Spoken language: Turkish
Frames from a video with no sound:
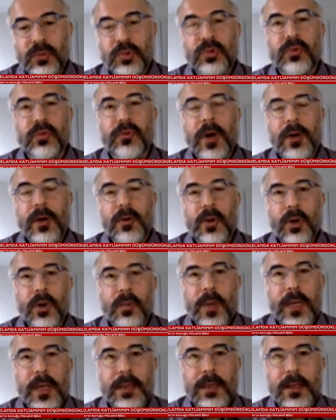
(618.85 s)
Bu duvar
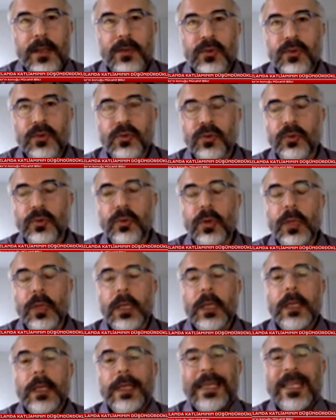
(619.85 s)
örmekten tutun
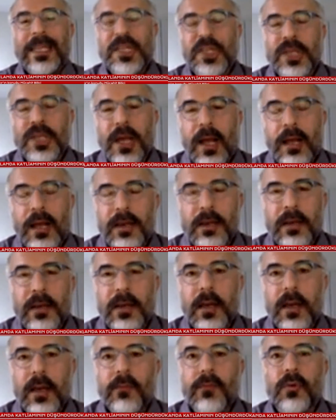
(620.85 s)
işgal
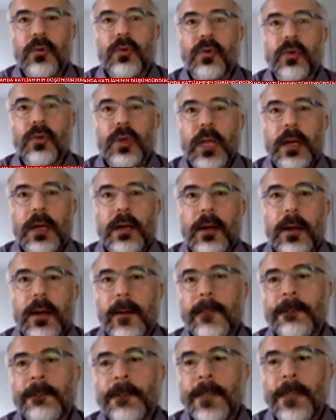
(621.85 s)
e,
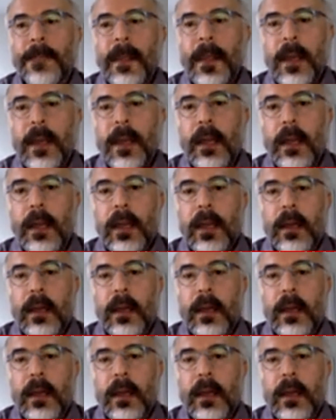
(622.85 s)
vurgularına e,